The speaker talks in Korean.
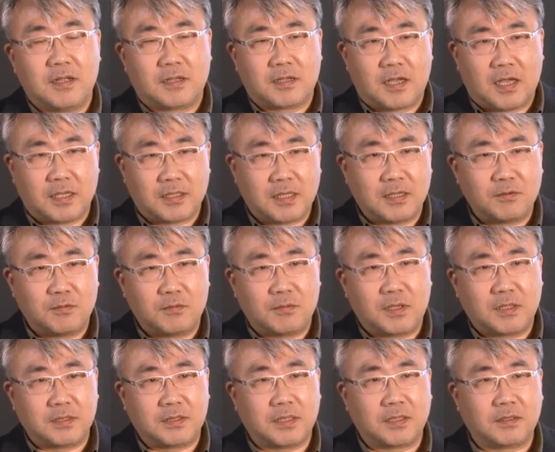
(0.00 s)
가상
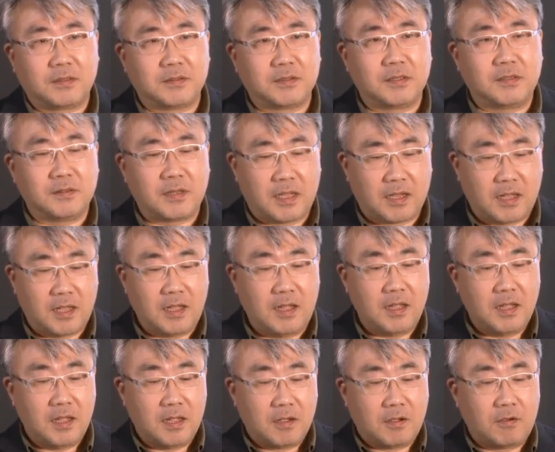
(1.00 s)
공간이 생겨서 내가
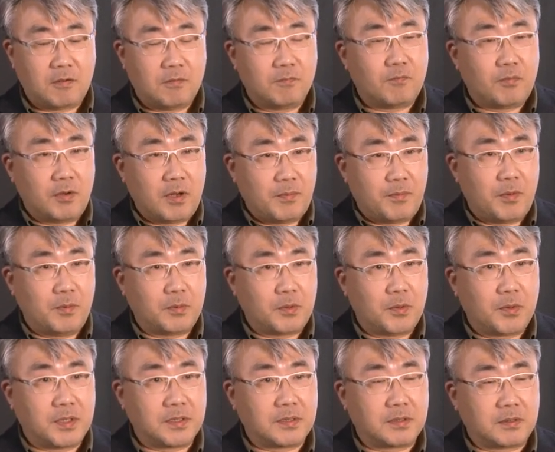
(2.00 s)
플랫폼
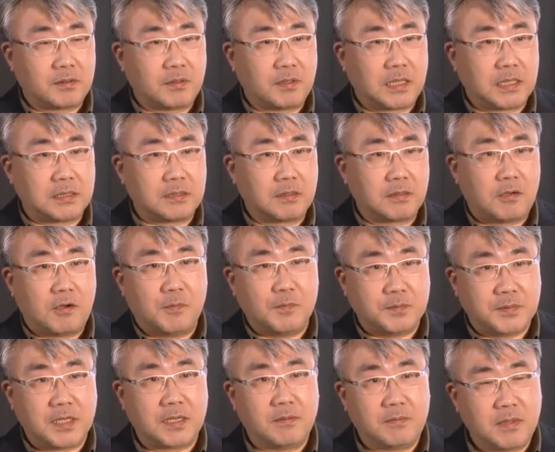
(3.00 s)
통해서 들어가서
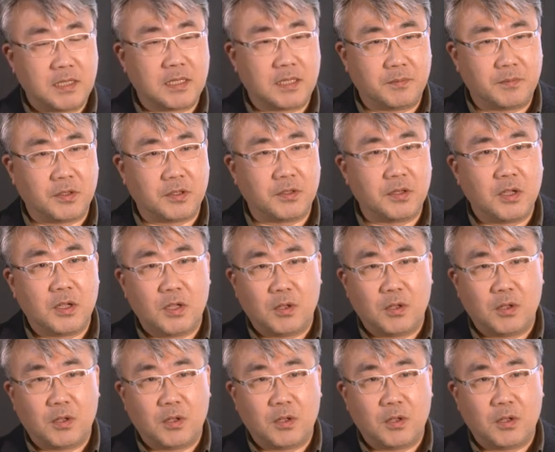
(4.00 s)
검색만 하면